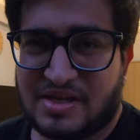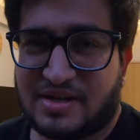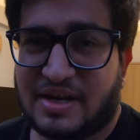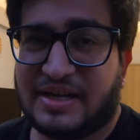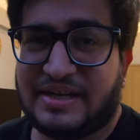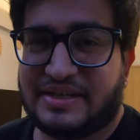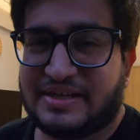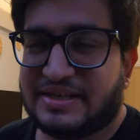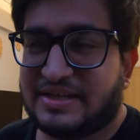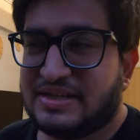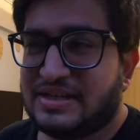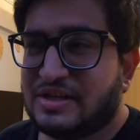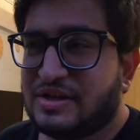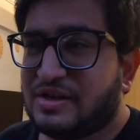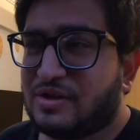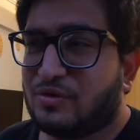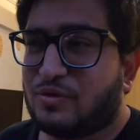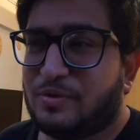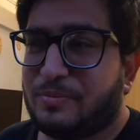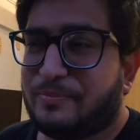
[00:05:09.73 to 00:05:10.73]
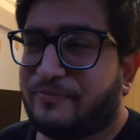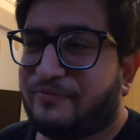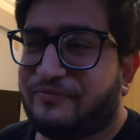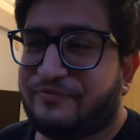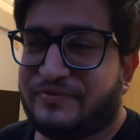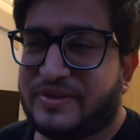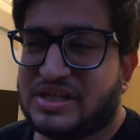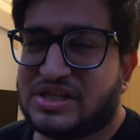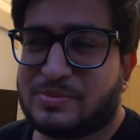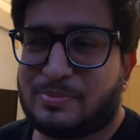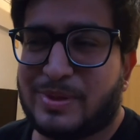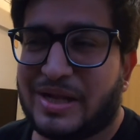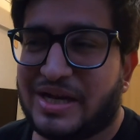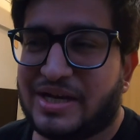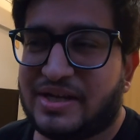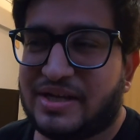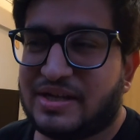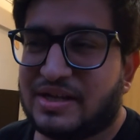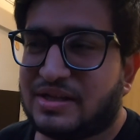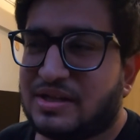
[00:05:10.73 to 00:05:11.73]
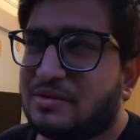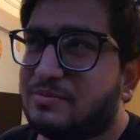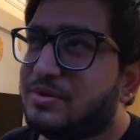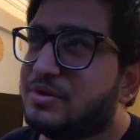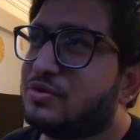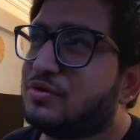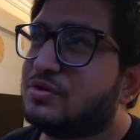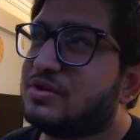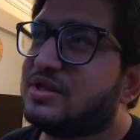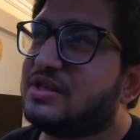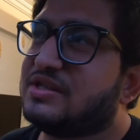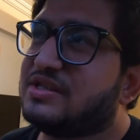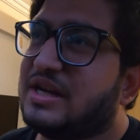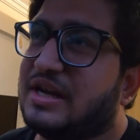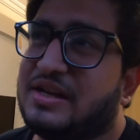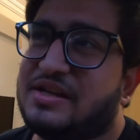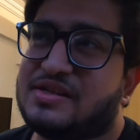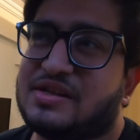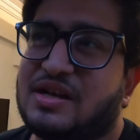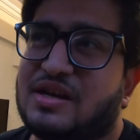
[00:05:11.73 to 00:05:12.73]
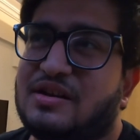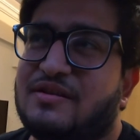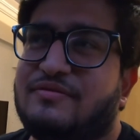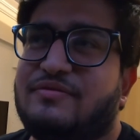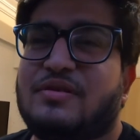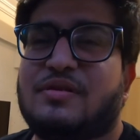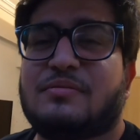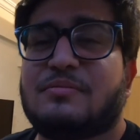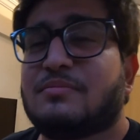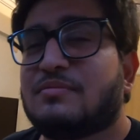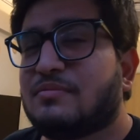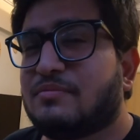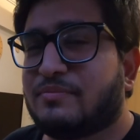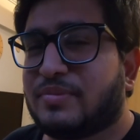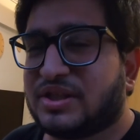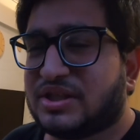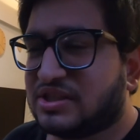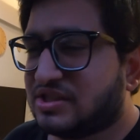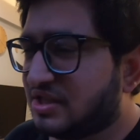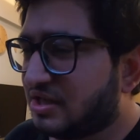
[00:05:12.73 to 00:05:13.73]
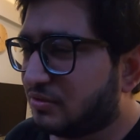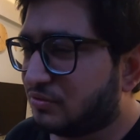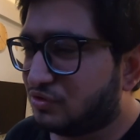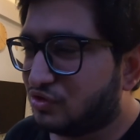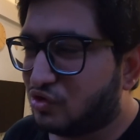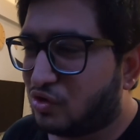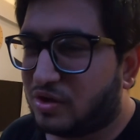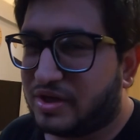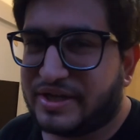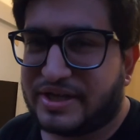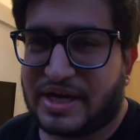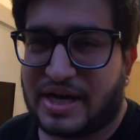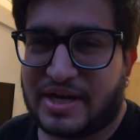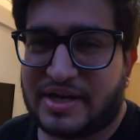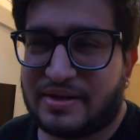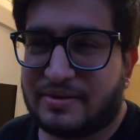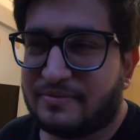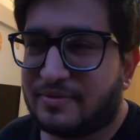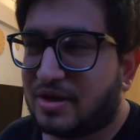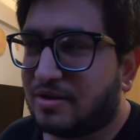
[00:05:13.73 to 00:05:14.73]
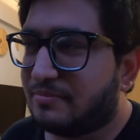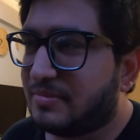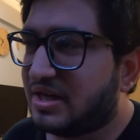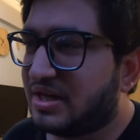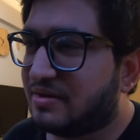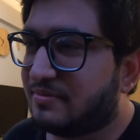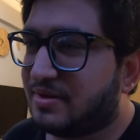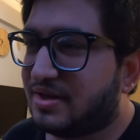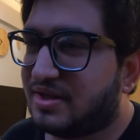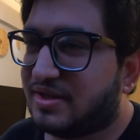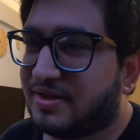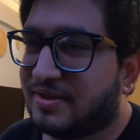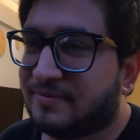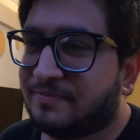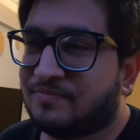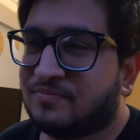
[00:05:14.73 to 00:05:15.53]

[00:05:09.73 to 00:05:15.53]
राइट कोई फिक्स प्लान नहीं रहता अभी सोच रहे चाइनीज़ खाना फिर पता चला कुछ और ही खा रहे हैं वहाँ बैठे बैठे